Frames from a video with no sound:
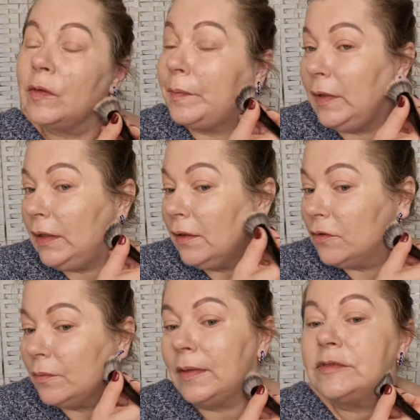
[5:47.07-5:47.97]
Mais
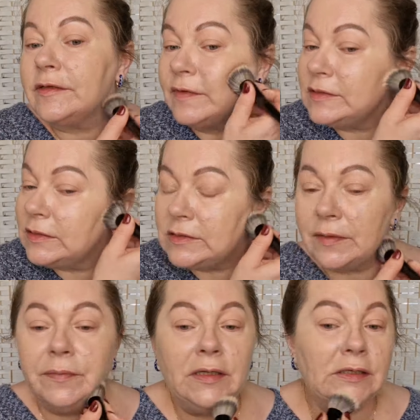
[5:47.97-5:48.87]
quand même, ça va se
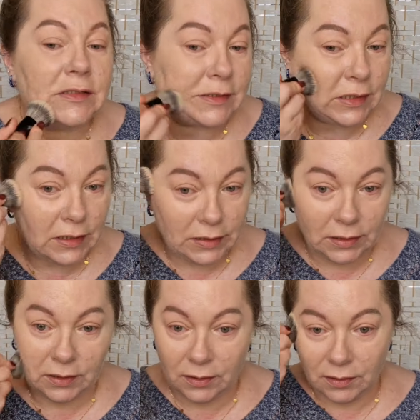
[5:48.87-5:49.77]
stabiliser
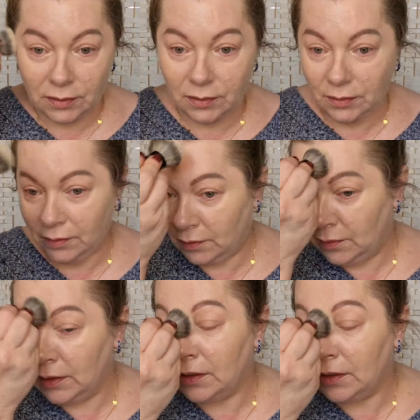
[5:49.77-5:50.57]
et, et